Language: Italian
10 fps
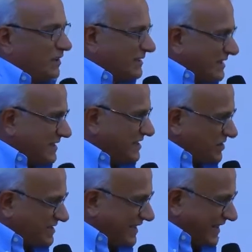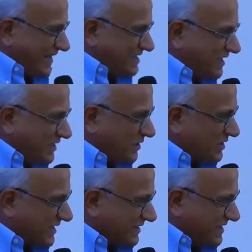mi sono anche ricordato, vi
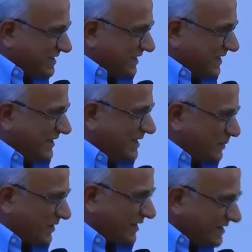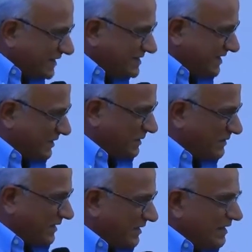ricordate al generale Siro cosa
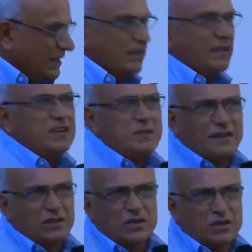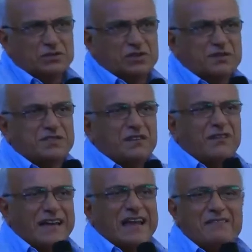disse il profeta Eliseo?
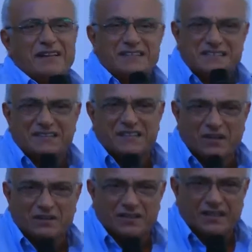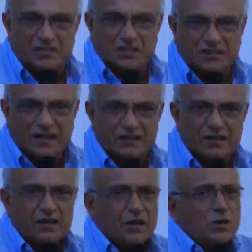gli mandò incontro un servo, vai lavati
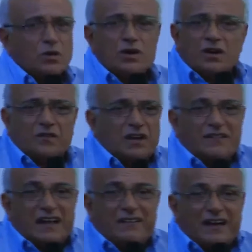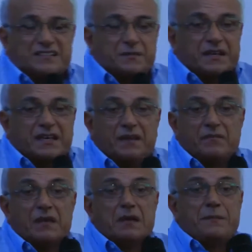sette volte nel Giordano. Lui
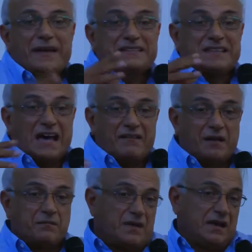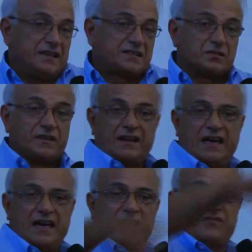non voleva lavarsi perché
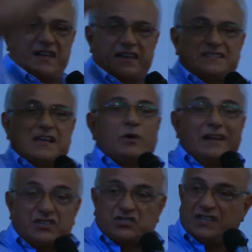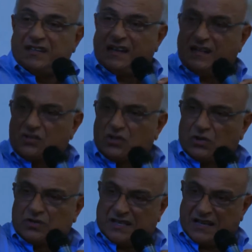pensava, adesso verrà, farà
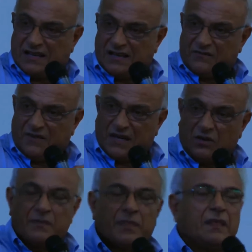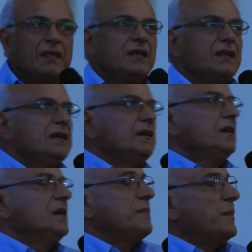chissà quale scena religiosa,
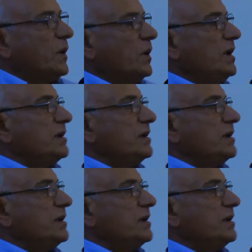è vero?